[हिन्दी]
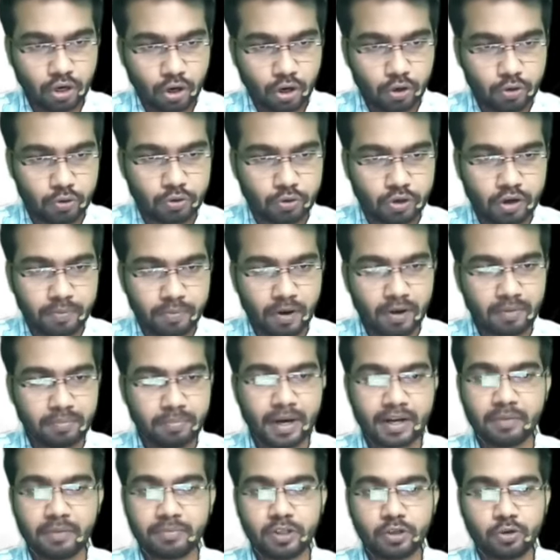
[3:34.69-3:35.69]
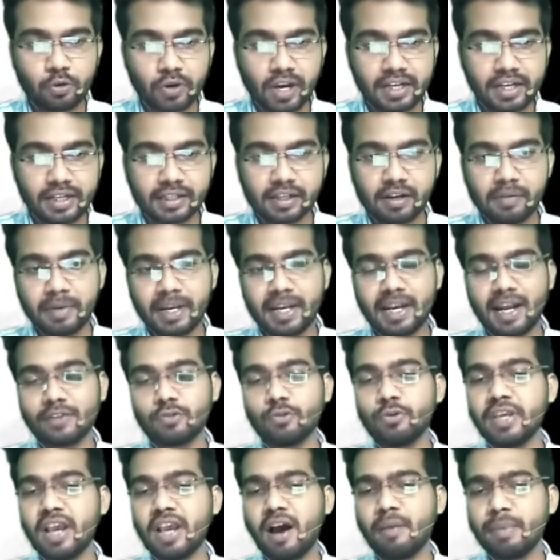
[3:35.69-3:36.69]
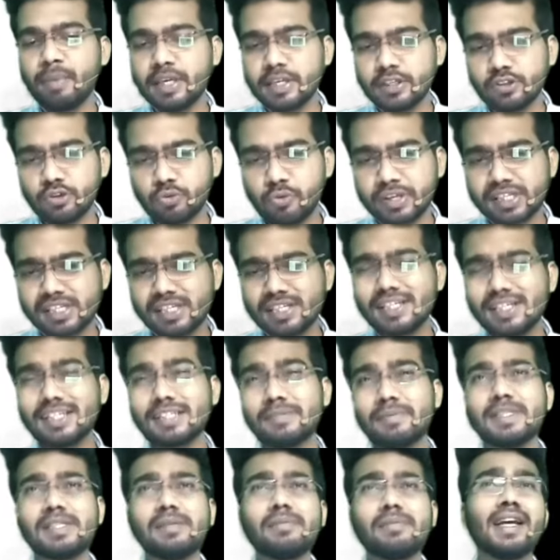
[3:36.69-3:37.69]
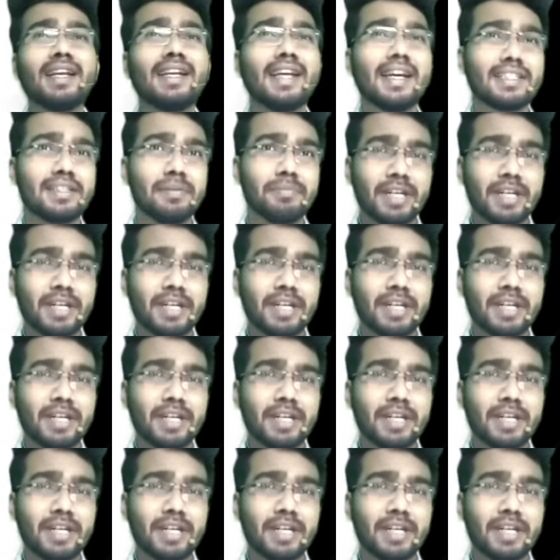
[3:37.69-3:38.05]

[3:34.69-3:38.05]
डू नॉट फॉर्म पार्ट ऑफ द टोटल इनकम है ना तो यहाँ पे ये जो क्वेश्चन है स्पेसिफिकली एग्जाम